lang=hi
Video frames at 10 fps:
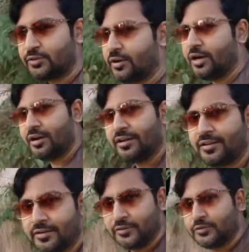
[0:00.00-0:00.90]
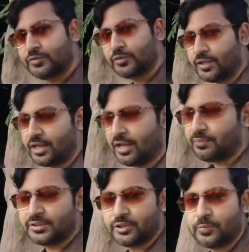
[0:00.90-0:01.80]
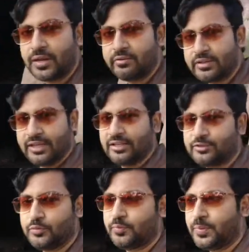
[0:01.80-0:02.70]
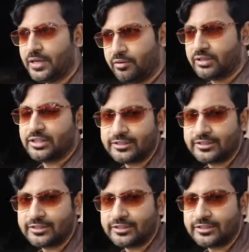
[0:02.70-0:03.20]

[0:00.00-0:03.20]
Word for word: जो आ, जो देखा आपने शिव पार्वती का जो बना हुआ था